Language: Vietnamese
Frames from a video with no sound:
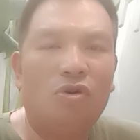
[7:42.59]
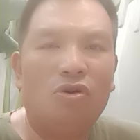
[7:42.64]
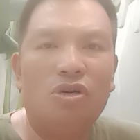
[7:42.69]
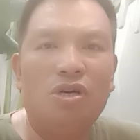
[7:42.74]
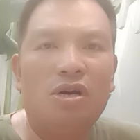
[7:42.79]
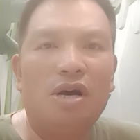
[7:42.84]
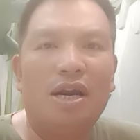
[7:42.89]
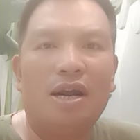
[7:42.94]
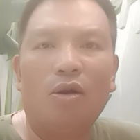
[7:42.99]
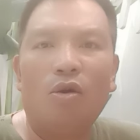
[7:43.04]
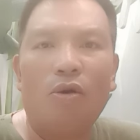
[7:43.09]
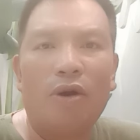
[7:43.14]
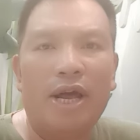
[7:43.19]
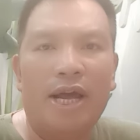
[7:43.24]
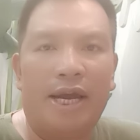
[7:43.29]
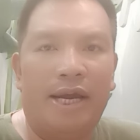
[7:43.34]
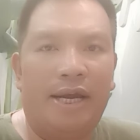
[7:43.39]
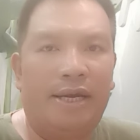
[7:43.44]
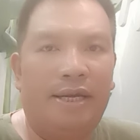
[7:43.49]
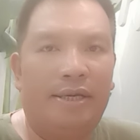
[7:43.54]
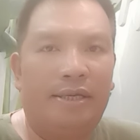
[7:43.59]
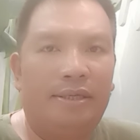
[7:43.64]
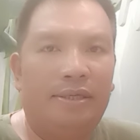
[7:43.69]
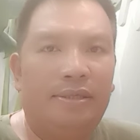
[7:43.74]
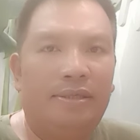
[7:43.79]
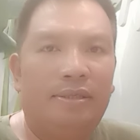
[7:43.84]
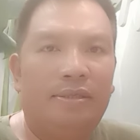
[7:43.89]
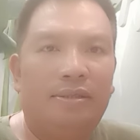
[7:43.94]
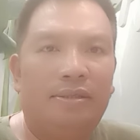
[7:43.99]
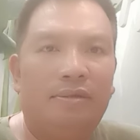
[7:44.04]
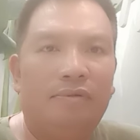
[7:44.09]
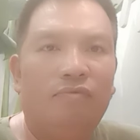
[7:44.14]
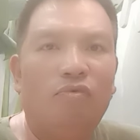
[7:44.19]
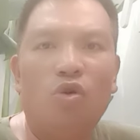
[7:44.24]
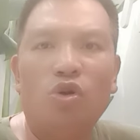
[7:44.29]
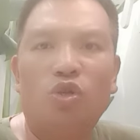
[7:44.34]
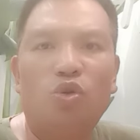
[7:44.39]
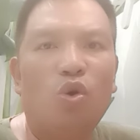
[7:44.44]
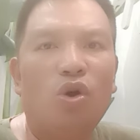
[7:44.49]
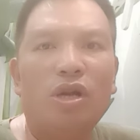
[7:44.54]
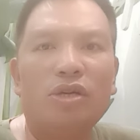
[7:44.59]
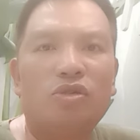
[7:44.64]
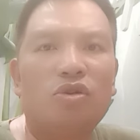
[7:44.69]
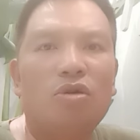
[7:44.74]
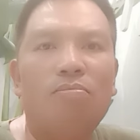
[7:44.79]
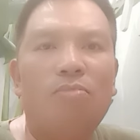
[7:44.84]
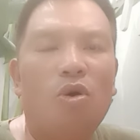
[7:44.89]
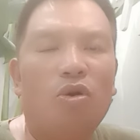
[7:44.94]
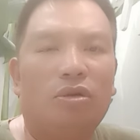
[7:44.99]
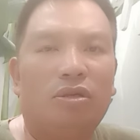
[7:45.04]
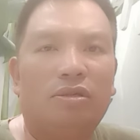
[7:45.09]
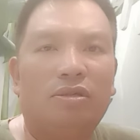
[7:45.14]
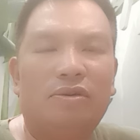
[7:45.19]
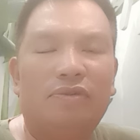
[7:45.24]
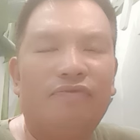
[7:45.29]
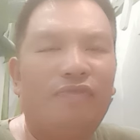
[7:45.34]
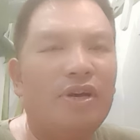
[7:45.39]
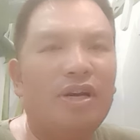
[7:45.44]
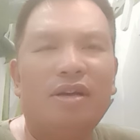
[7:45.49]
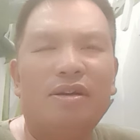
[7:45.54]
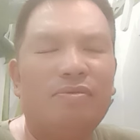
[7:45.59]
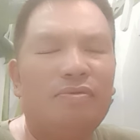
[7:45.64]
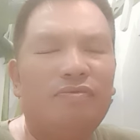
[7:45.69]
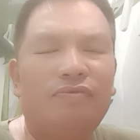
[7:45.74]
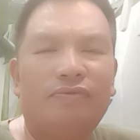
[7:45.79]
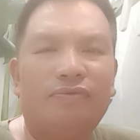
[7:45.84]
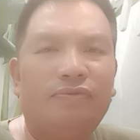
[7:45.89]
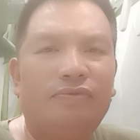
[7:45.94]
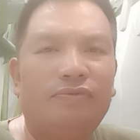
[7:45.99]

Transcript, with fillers: con người là nô lệ vua chúa là số 1 phân